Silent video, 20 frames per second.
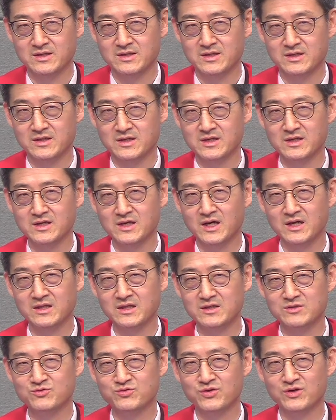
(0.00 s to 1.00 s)

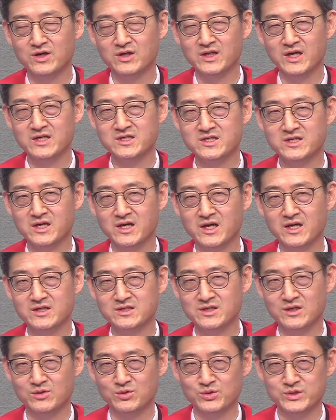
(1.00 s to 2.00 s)
인간을 구원하시기
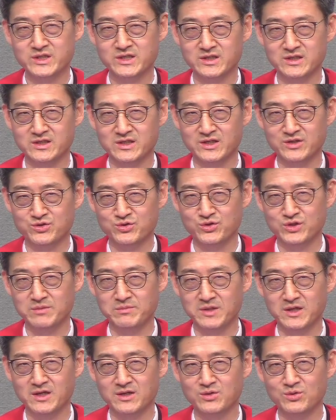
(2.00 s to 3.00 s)
위해서 오신
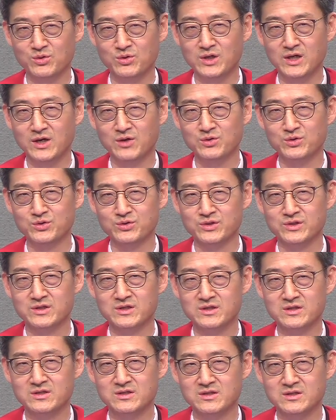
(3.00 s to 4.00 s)
예수님의 놀라운
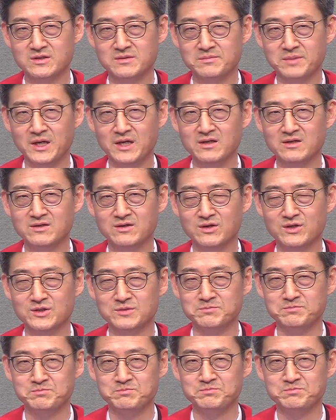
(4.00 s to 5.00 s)

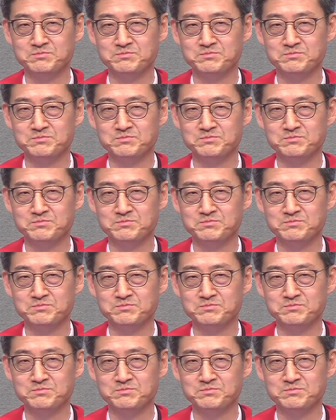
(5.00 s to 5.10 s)
발걸음,